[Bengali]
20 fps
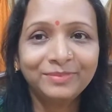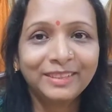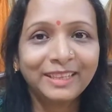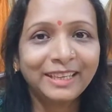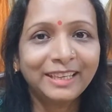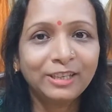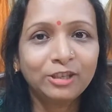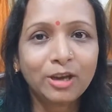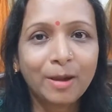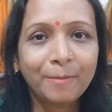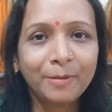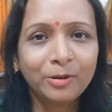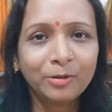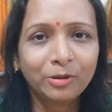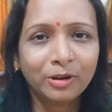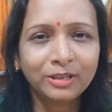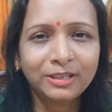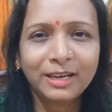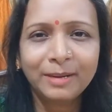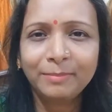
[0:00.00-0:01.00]
কি কি শপিং
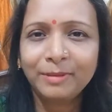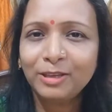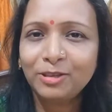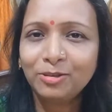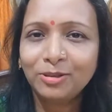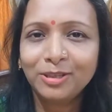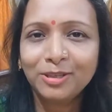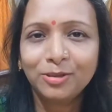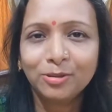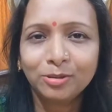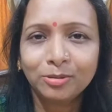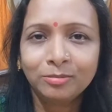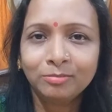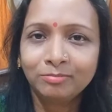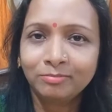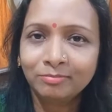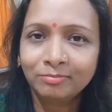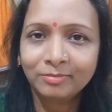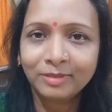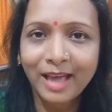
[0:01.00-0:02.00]
করেছিলাম কিছু কিছু
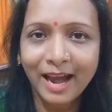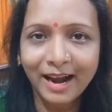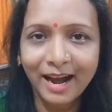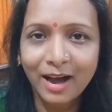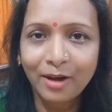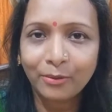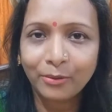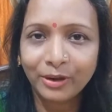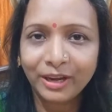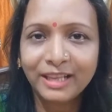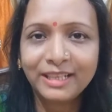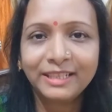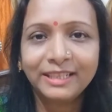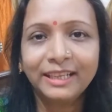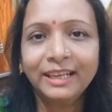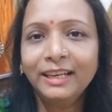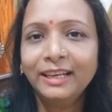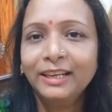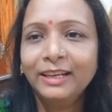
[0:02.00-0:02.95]
দেখা হয়েছে